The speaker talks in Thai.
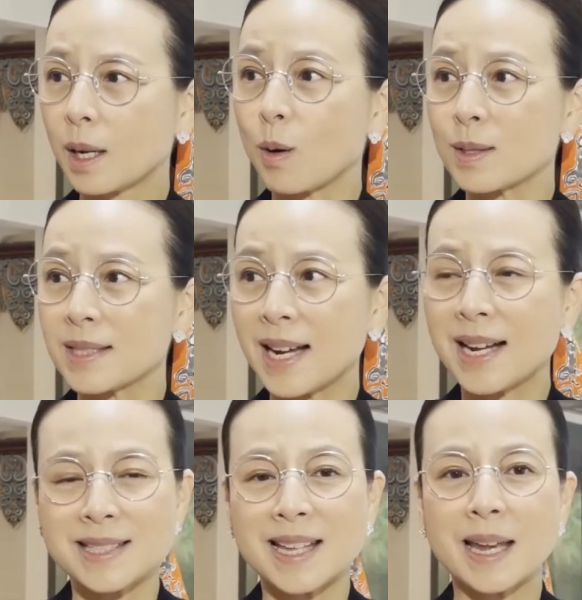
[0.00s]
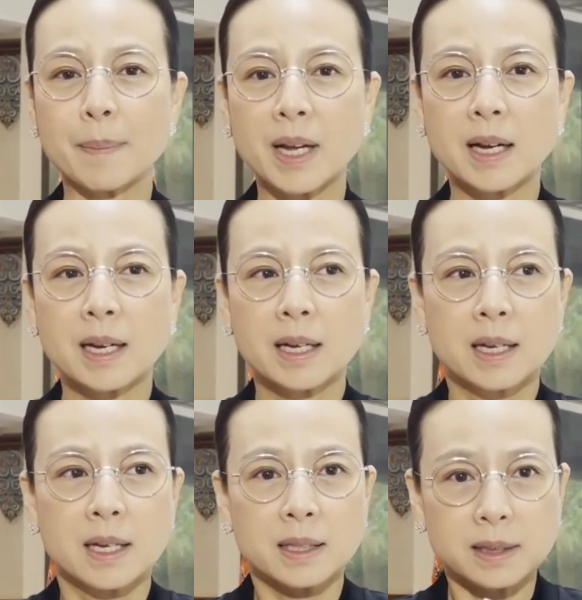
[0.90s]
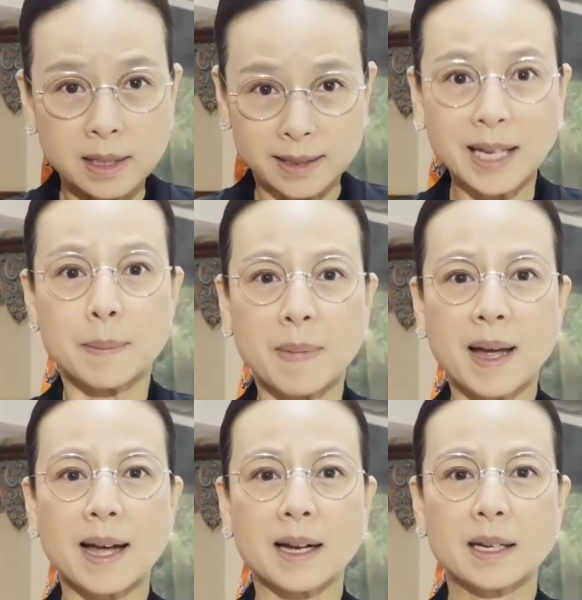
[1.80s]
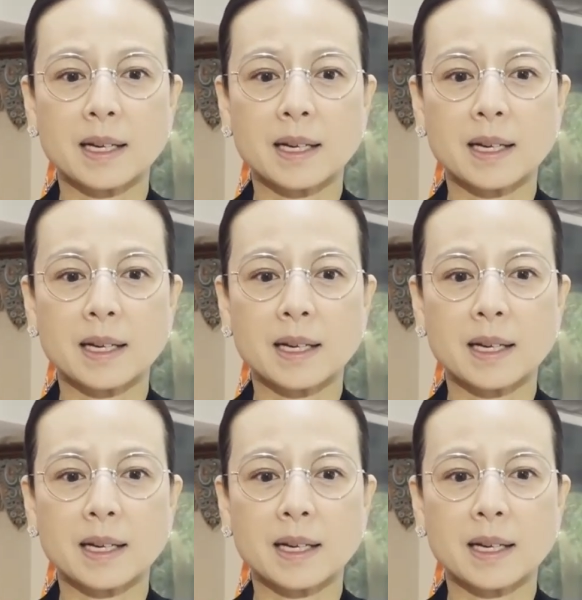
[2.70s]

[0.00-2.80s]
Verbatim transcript: กล่องเสียงอักเสบเนี่ยตื่นเต้นมาก